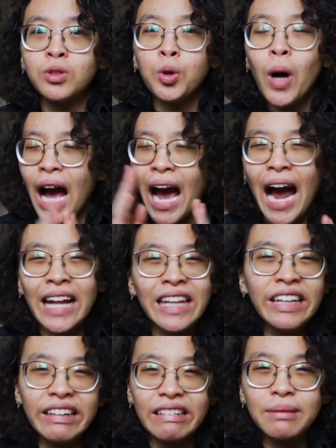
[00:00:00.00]
suốt 2
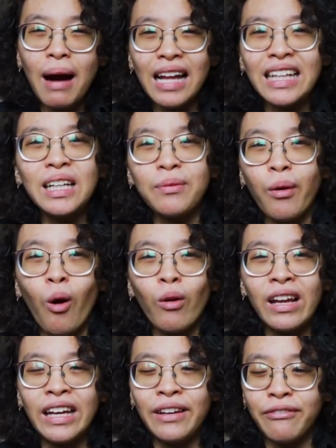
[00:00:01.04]
tiếng rưỡi, 3 tiếng đồng hồ
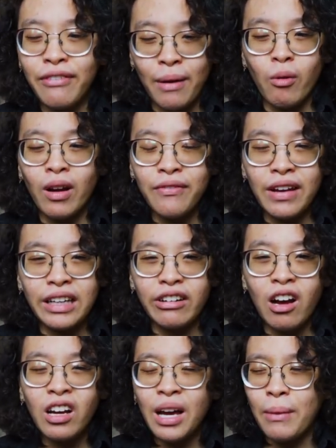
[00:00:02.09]
liền vào một cái việc nào
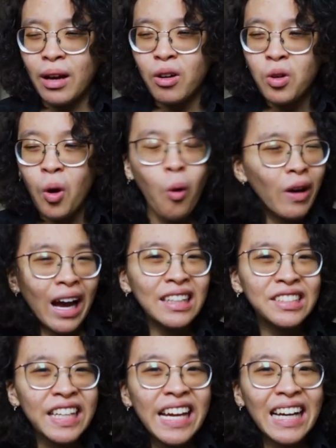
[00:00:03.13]
đó. Các bạn có cố gắng
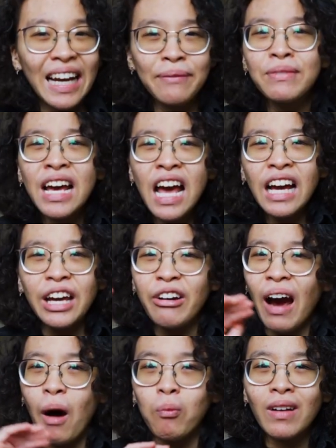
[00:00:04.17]
siêng lắm, kiểu
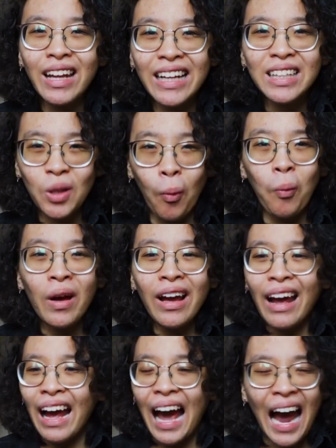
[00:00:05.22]
học liên tục
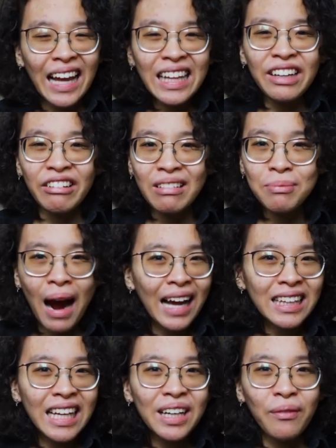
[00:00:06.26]
2 tiếng rưỡi, 3
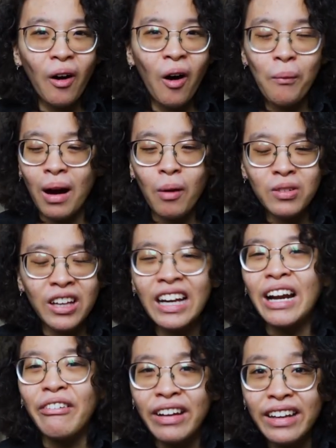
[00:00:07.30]
tiếng đồng hồ mà không cho
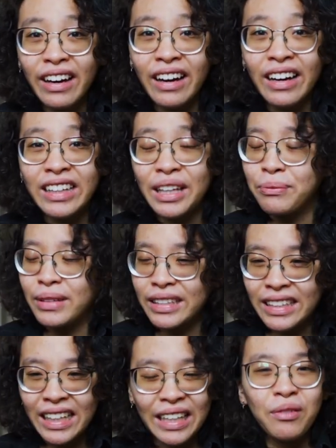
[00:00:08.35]
cái não nghỉ ngơi, thì mình
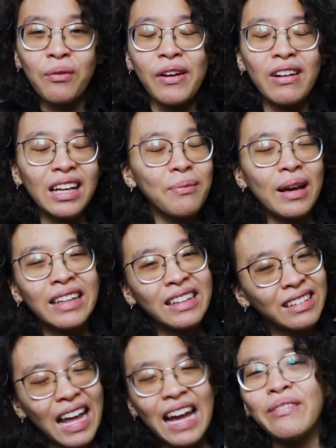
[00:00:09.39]
chắc chắn một điều là các
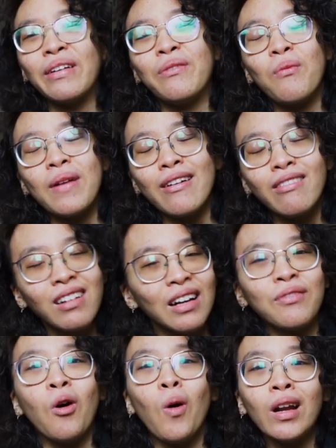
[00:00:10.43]
bạn đang làm một điều rất
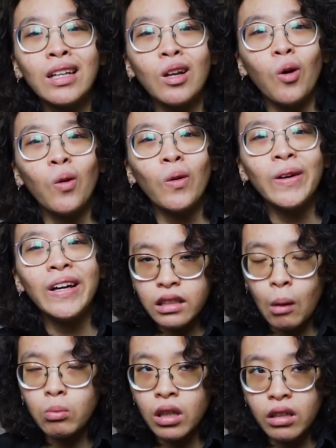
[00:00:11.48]
là vô ích luôn.
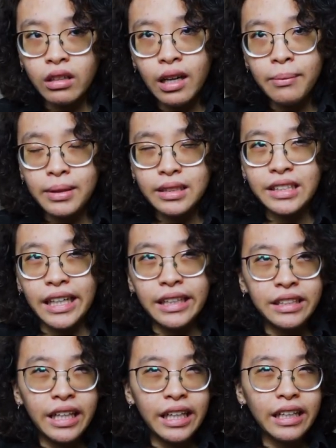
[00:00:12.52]
Thông thường á, mình sẽ
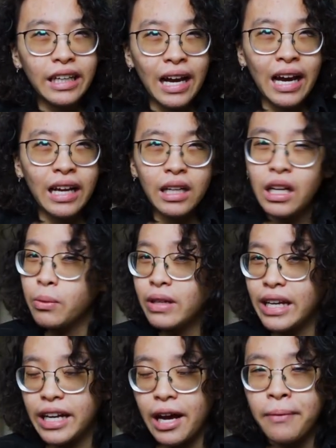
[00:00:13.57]
chia ra, nếu như
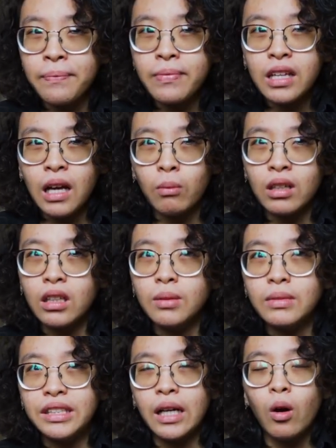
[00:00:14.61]
vậy nè, thông thường
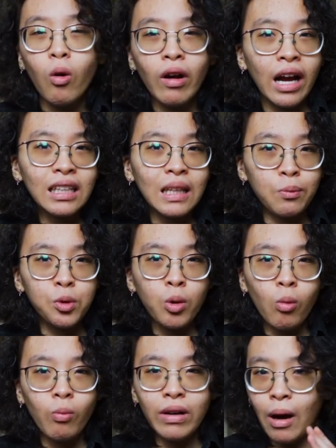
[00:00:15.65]
mình sẽ cố gắng tập
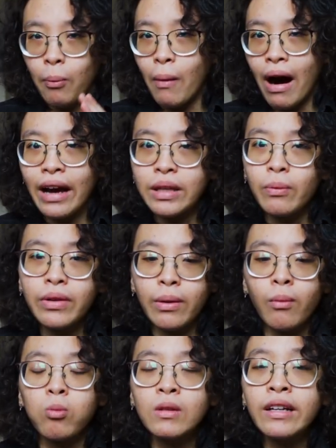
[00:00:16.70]
trung, mình học bài trong
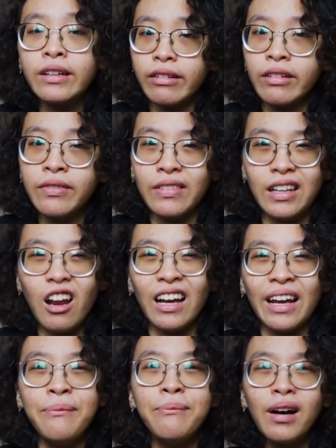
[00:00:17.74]
vòng 1 tiếng rưỡi, mình đó là
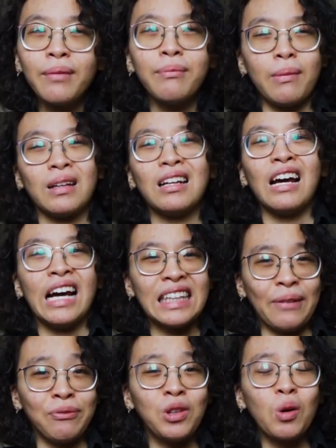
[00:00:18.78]
cái mức mà mình có thể
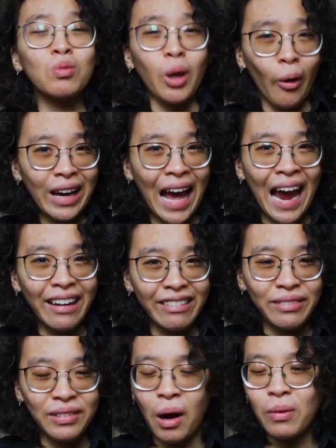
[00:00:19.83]
tập trung tối đa
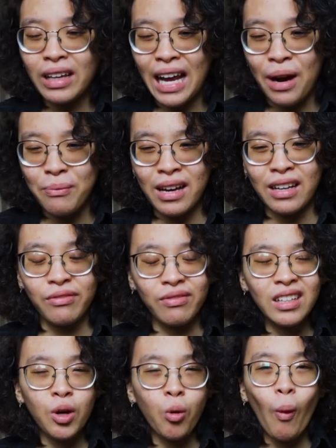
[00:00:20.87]
được, không thể nào mà
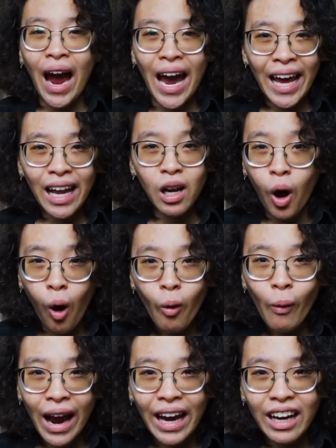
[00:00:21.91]
quá lố
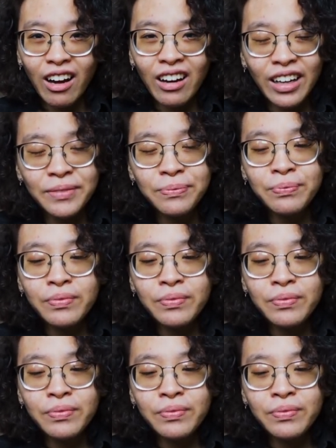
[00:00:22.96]
quá cái đó hết.